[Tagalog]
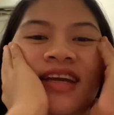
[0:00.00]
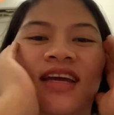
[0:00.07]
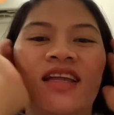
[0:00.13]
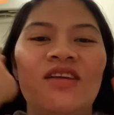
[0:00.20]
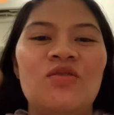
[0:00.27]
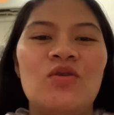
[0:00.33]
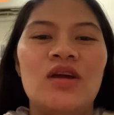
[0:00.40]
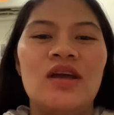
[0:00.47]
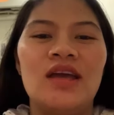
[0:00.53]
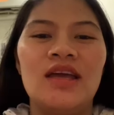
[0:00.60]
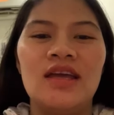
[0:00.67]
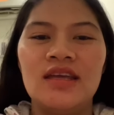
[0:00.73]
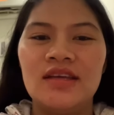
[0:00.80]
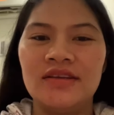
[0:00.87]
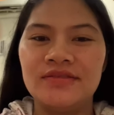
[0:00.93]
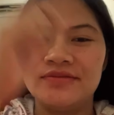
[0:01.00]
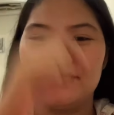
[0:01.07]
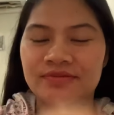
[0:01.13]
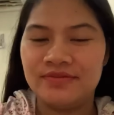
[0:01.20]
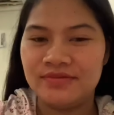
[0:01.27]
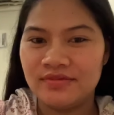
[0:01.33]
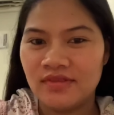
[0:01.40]
Anyway,
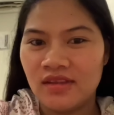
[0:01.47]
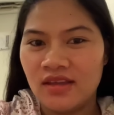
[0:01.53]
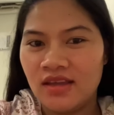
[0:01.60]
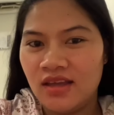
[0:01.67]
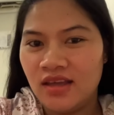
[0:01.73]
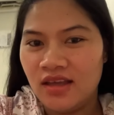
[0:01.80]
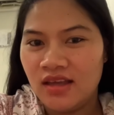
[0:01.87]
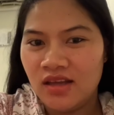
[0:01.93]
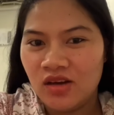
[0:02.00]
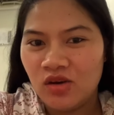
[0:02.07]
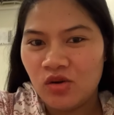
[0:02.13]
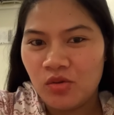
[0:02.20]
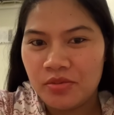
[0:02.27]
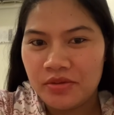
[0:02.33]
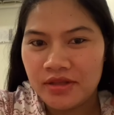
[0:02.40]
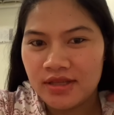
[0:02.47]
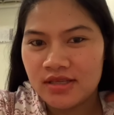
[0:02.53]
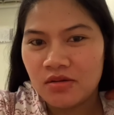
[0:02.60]
hoping na